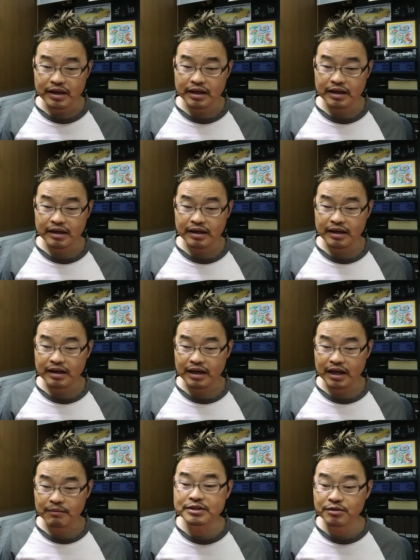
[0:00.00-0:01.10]

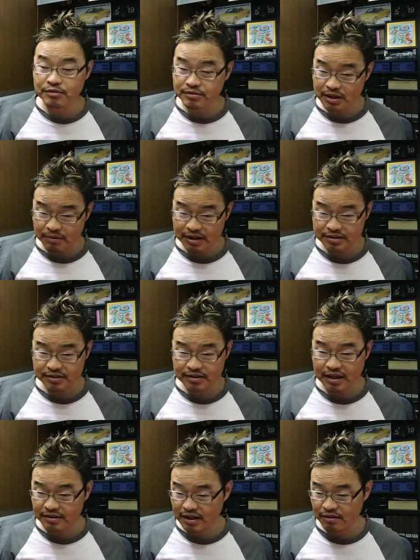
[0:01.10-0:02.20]
えー、Amazon デバイス
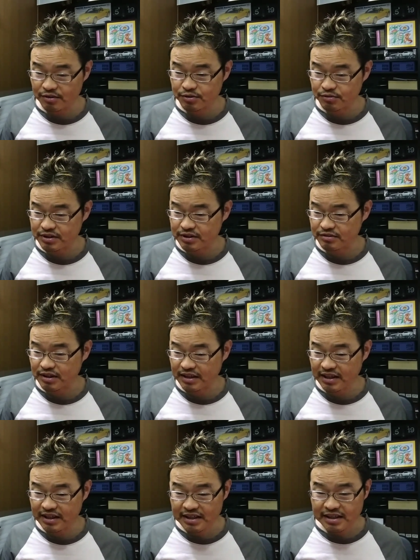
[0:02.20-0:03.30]
関連の商品っていうのは
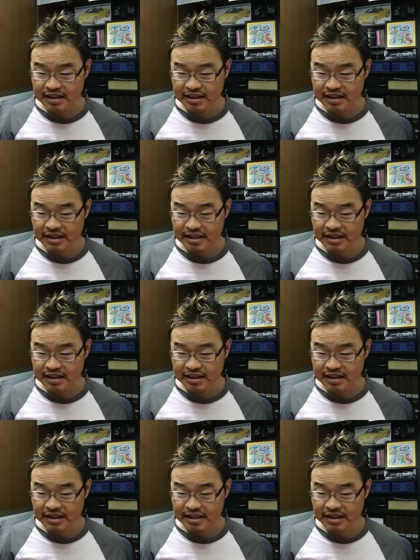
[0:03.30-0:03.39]
ね、